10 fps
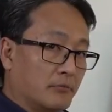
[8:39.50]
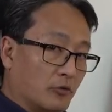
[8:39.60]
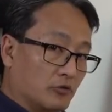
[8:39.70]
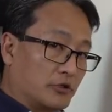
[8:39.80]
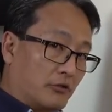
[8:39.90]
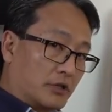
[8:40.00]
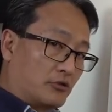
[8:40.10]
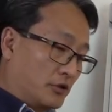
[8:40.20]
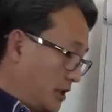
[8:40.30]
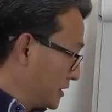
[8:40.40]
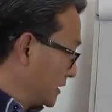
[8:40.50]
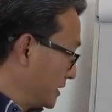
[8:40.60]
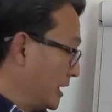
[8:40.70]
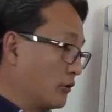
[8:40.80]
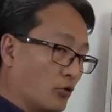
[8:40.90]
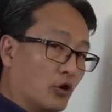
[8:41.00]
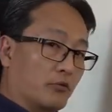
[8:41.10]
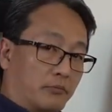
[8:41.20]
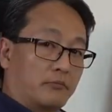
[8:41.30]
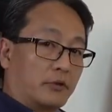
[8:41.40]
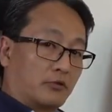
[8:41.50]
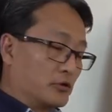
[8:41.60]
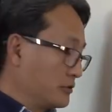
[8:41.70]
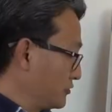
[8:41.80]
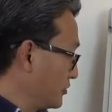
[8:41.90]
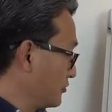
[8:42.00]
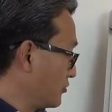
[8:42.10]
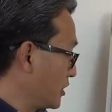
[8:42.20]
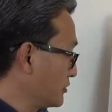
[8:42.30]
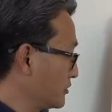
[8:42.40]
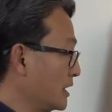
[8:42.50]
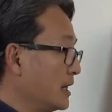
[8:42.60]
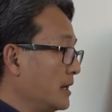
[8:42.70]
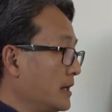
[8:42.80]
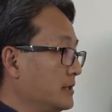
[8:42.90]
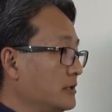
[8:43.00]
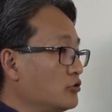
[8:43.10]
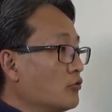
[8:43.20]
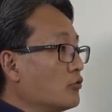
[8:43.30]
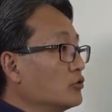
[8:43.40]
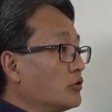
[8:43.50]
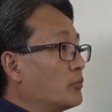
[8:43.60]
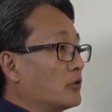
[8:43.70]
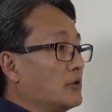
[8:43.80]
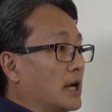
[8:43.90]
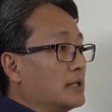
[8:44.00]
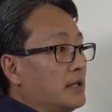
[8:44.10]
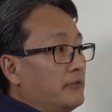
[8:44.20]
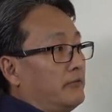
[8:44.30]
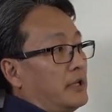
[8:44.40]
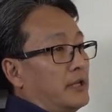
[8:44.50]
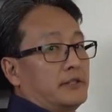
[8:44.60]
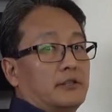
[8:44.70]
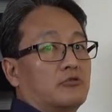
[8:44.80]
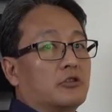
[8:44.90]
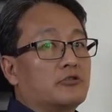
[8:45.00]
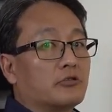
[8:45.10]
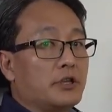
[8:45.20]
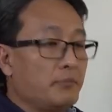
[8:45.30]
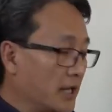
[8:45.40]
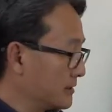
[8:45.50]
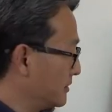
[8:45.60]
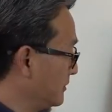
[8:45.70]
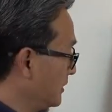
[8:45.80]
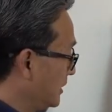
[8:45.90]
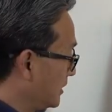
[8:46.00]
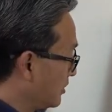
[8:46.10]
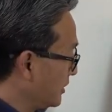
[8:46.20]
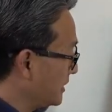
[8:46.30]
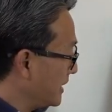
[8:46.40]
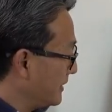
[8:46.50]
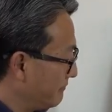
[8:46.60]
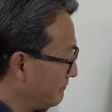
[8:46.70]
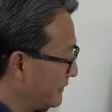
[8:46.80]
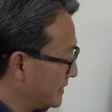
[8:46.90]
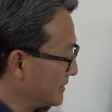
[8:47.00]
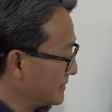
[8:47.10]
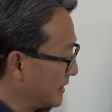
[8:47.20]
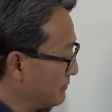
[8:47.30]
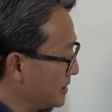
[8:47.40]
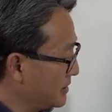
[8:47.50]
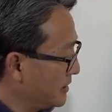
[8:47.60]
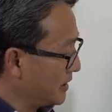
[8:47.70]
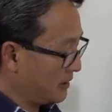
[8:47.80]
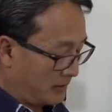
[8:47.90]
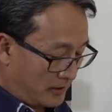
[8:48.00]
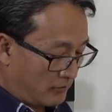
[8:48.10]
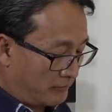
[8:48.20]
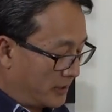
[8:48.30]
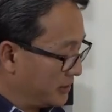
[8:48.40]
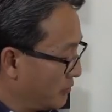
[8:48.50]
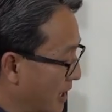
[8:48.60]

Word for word: para o seu acionista de retorno por todos os seus sócios, existe um custo de oportunidade dele querer ser sócio de outra empresa. Então ele necessariamente tem que oferecer